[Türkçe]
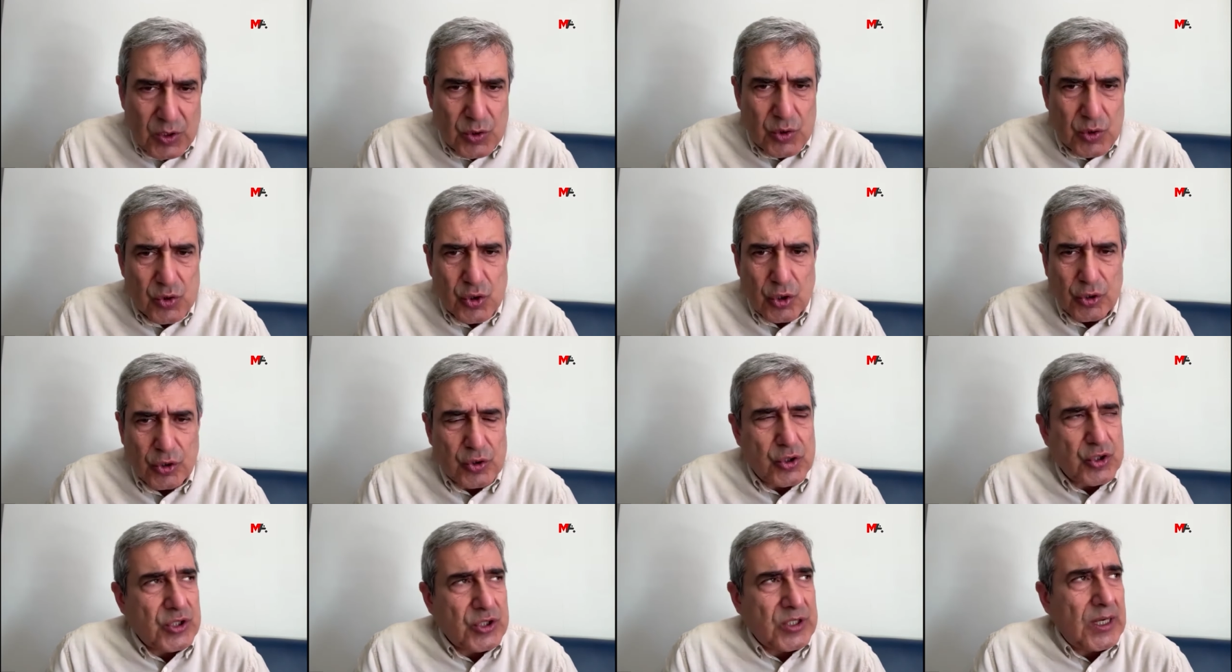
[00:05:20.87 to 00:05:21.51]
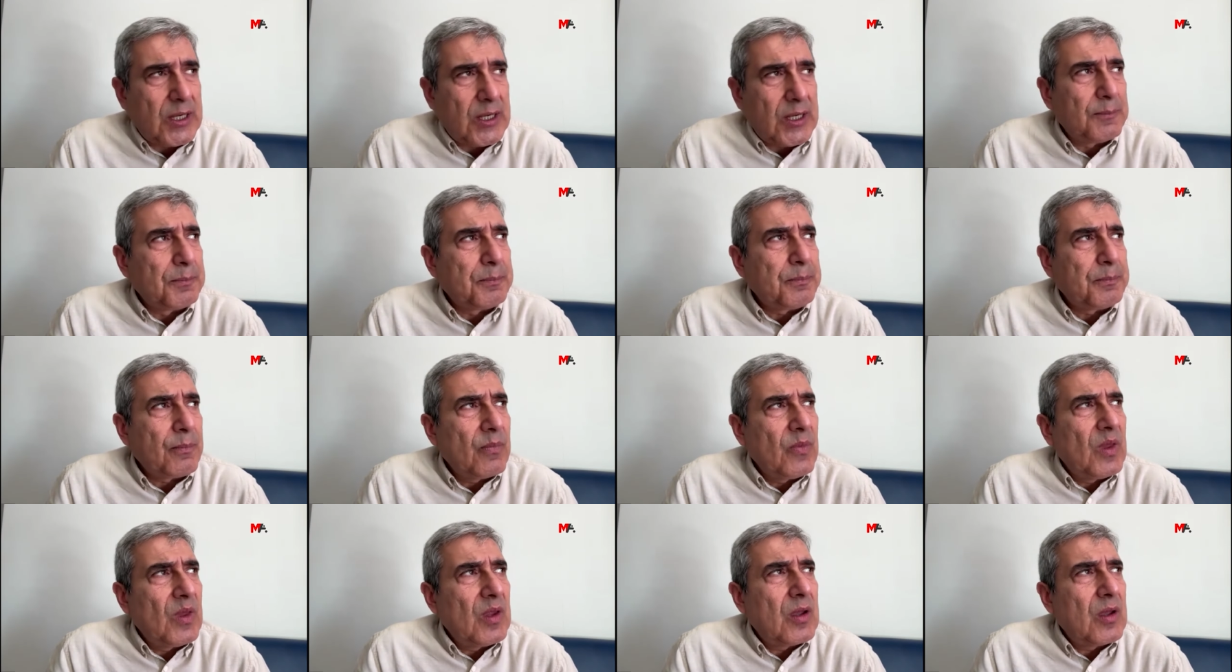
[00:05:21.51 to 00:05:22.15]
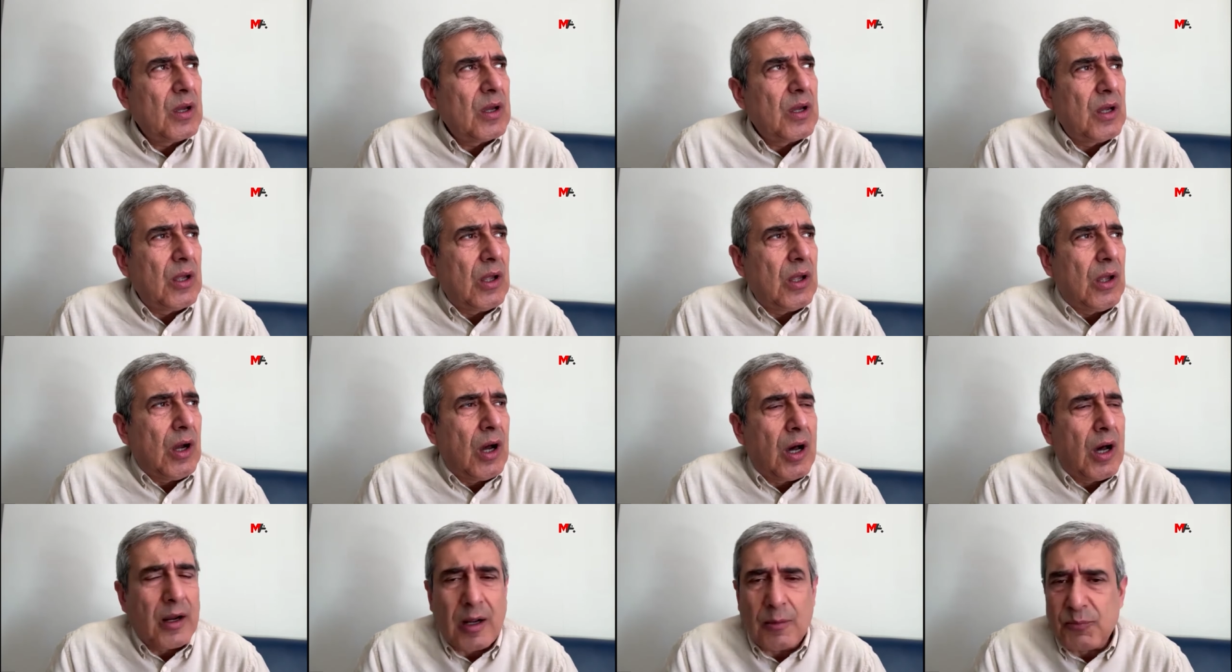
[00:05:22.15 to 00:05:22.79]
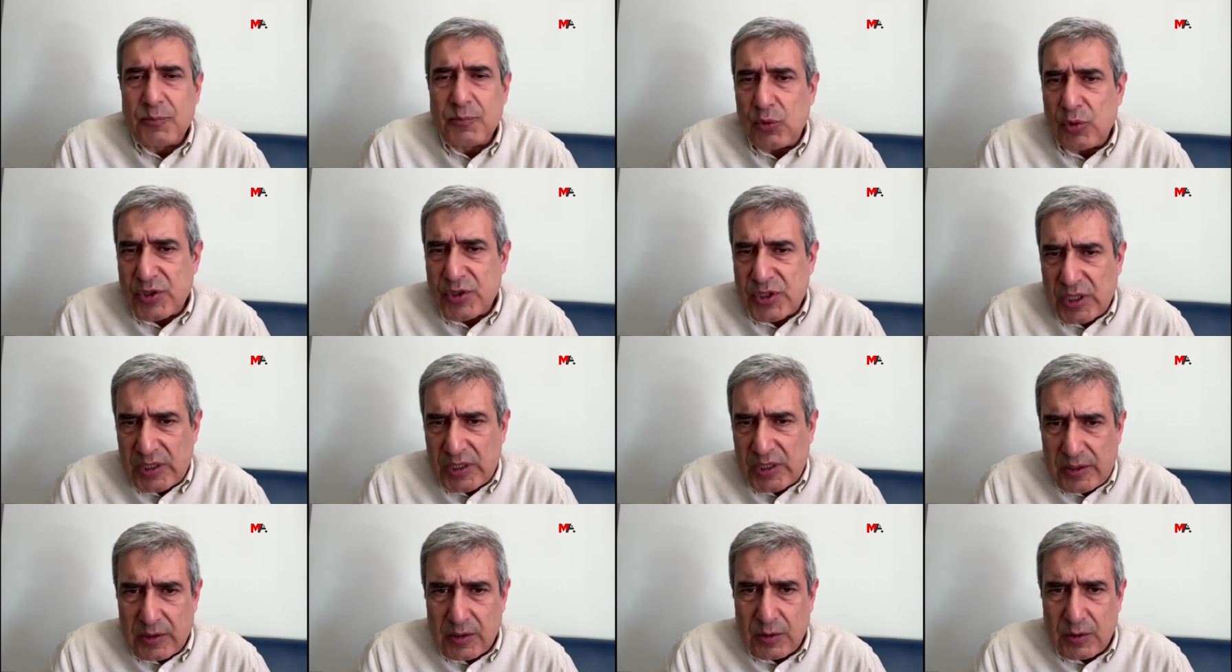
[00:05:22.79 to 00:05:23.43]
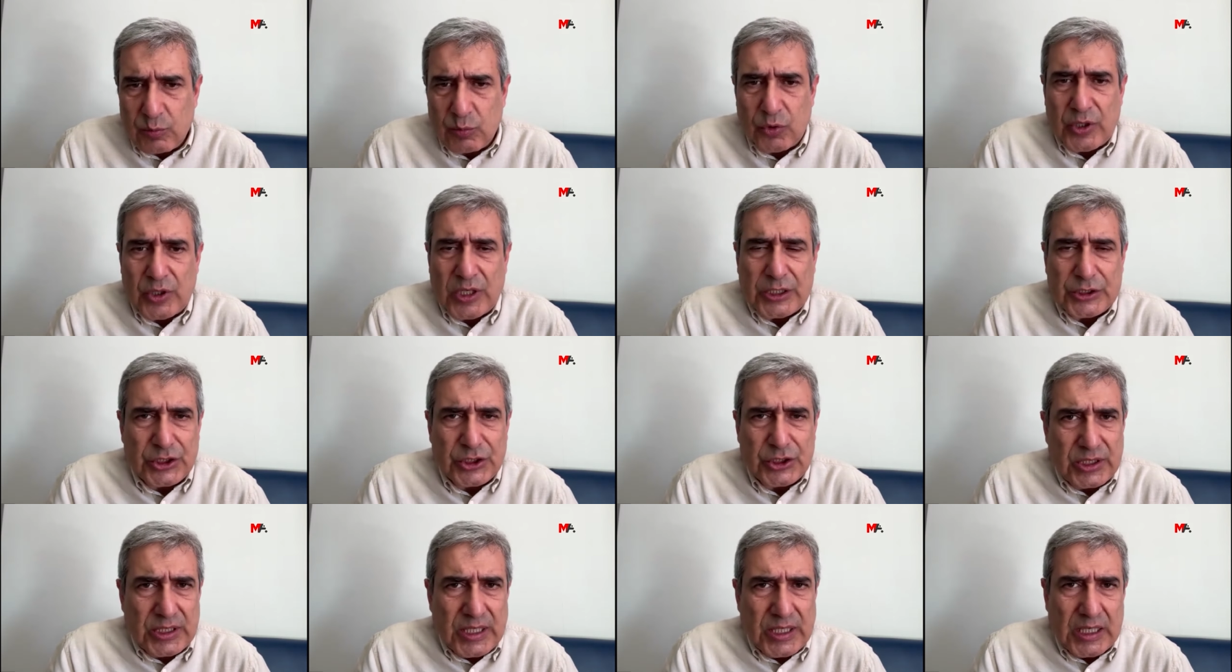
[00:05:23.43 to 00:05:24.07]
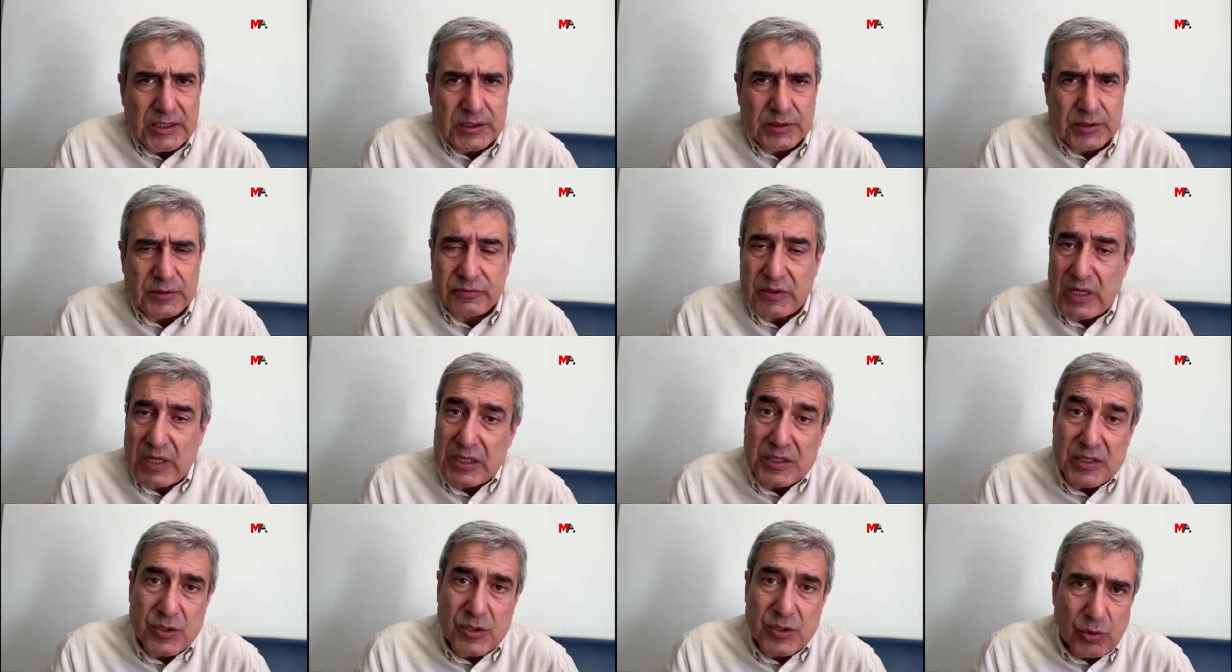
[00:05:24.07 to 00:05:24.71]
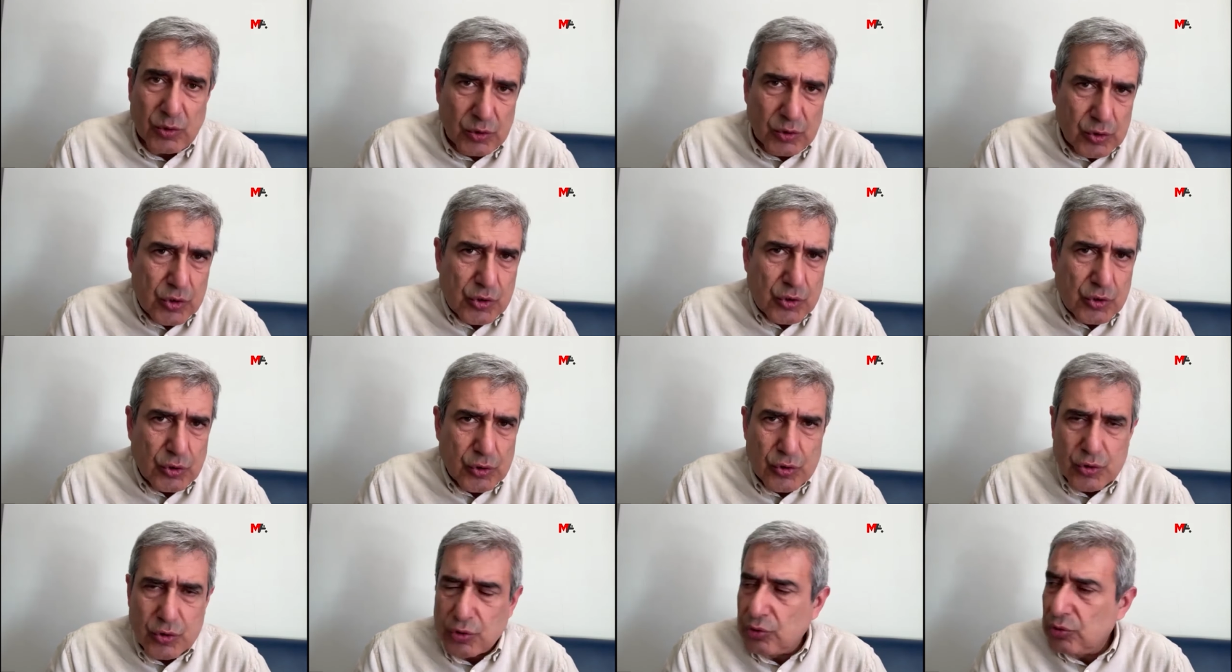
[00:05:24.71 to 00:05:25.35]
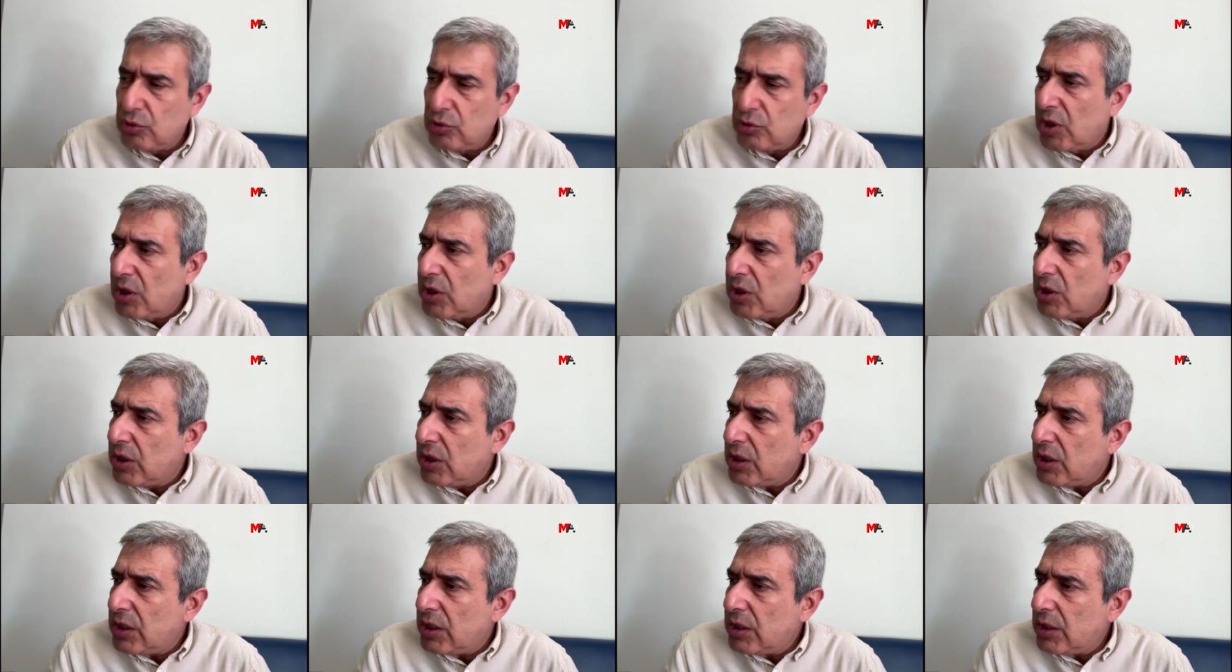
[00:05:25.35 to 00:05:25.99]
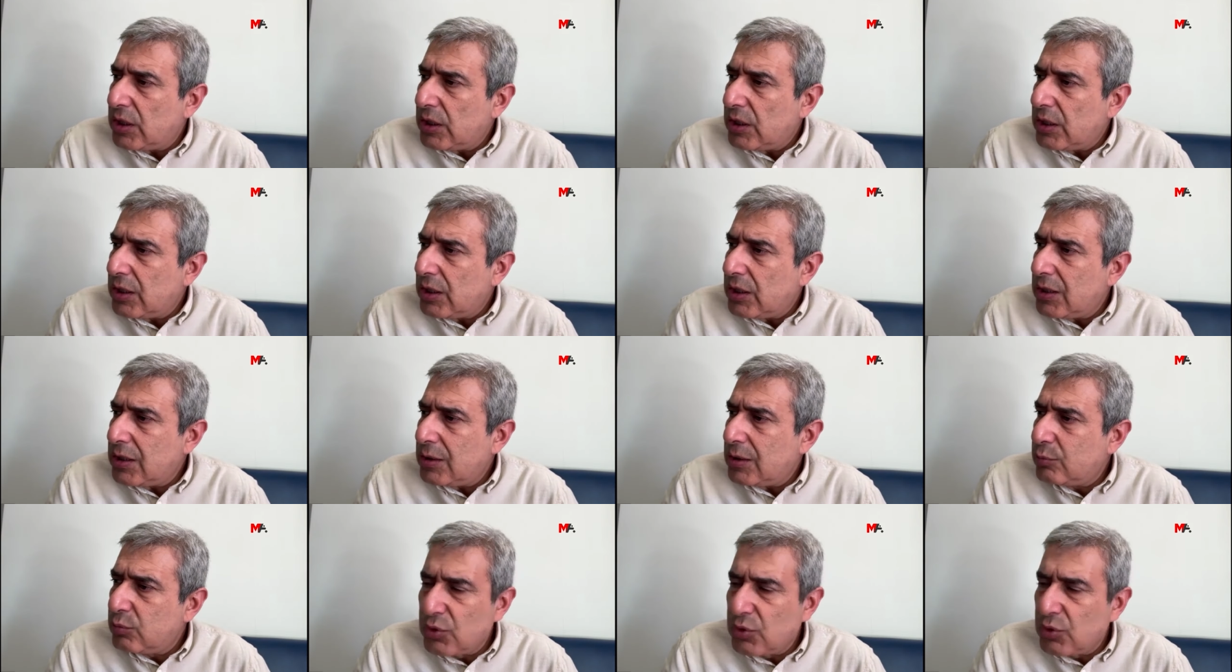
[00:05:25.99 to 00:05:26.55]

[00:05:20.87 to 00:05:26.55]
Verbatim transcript: Sonuçta e, Arap ülkeleri, monarşiler hangisi olursa olsun ee,